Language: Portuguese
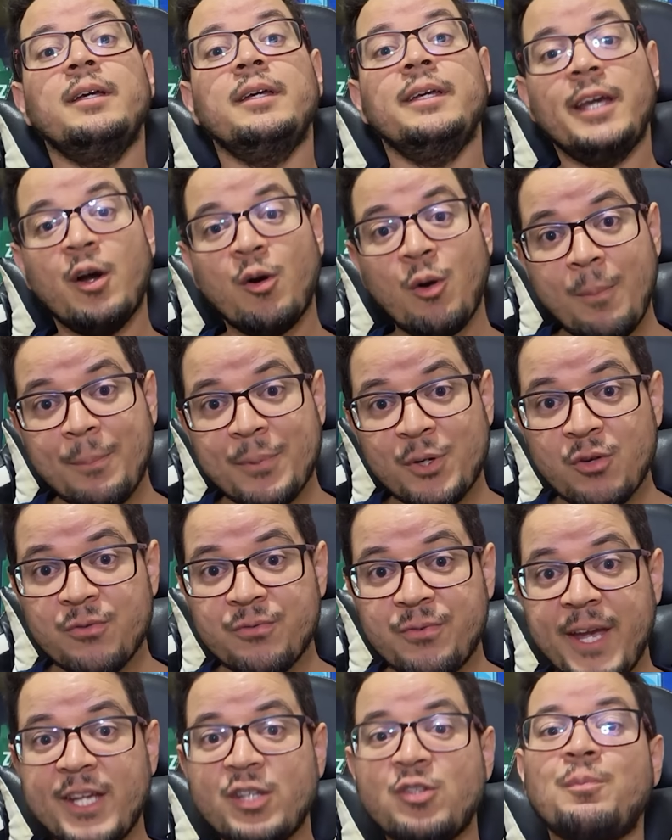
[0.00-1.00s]
E eu
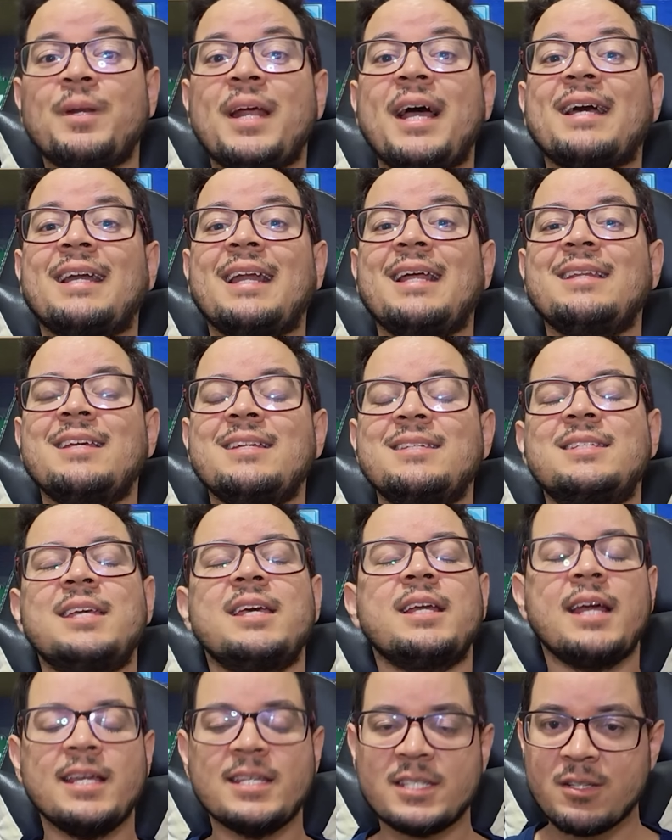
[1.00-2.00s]
aproveito para
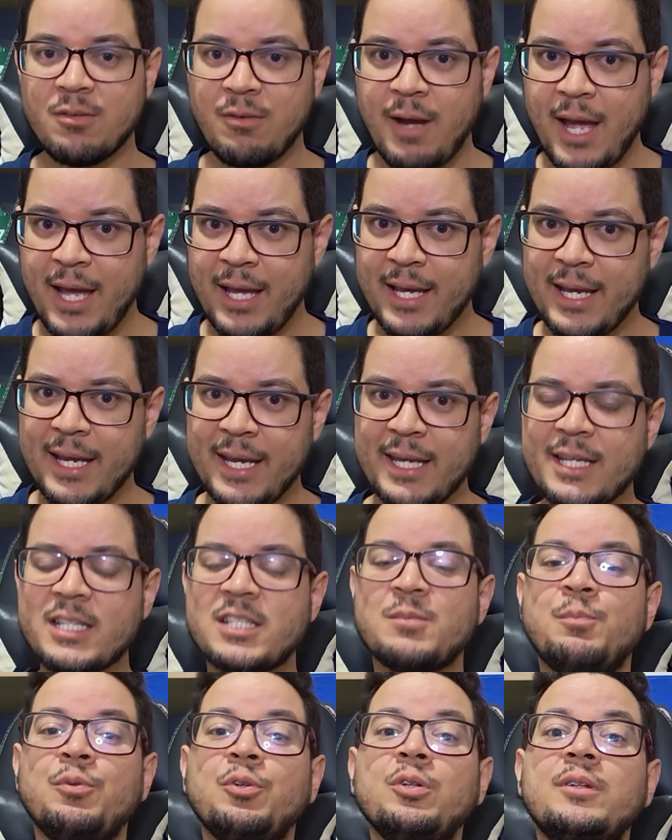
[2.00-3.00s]
agradecer a Square
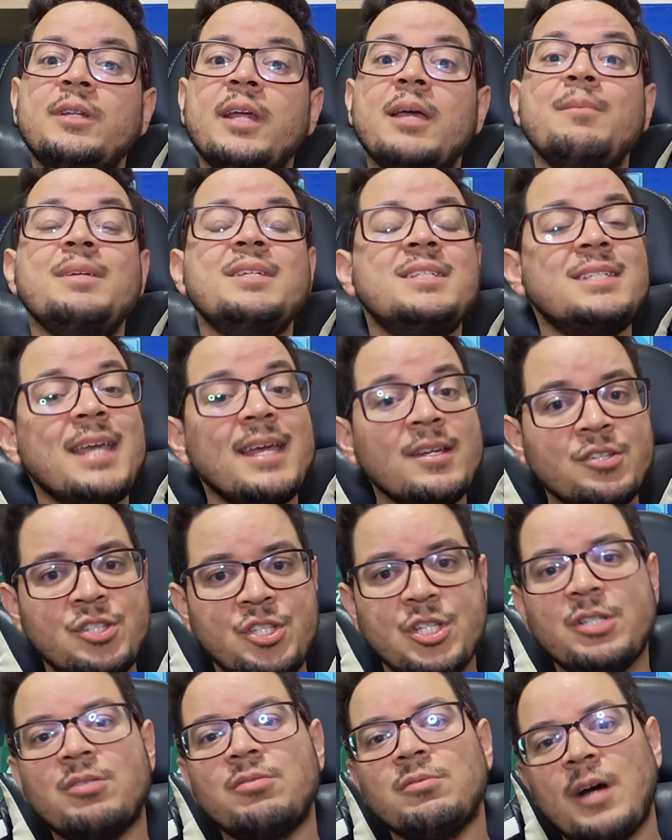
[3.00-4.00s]
Enix por ter me
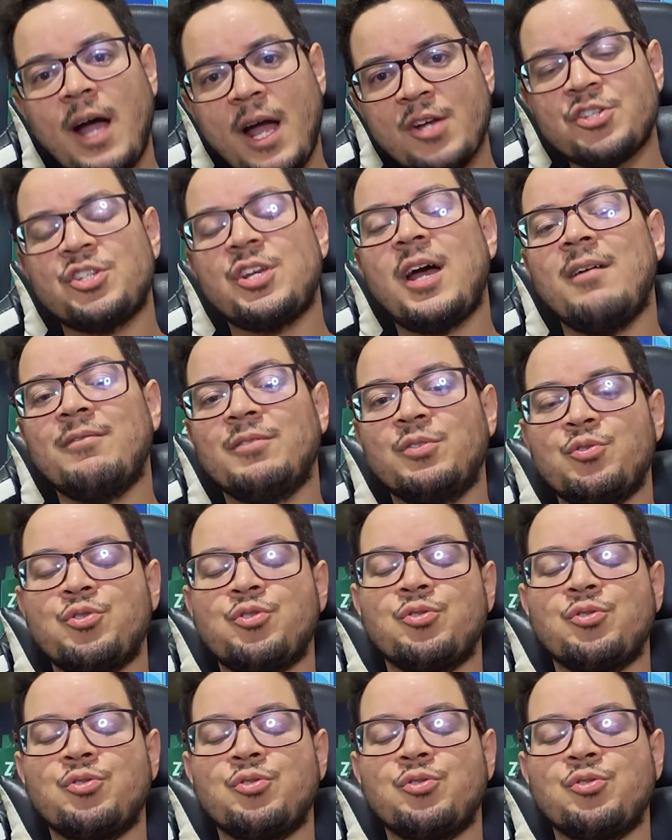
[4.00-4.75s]
cedido a chave do